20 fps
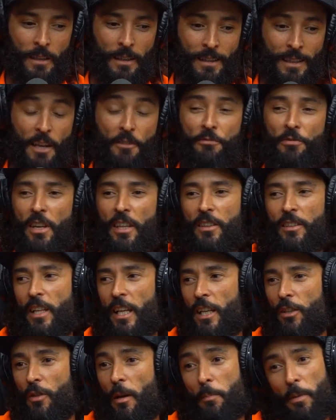
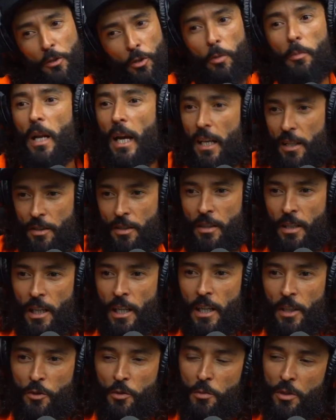defendendo a Petrobras.
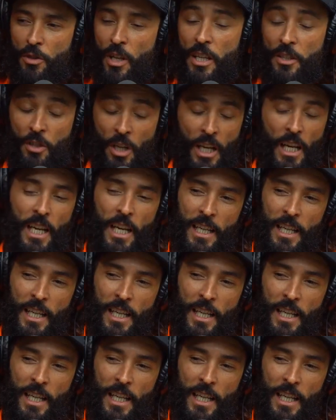Certo. Resumindo, é isso.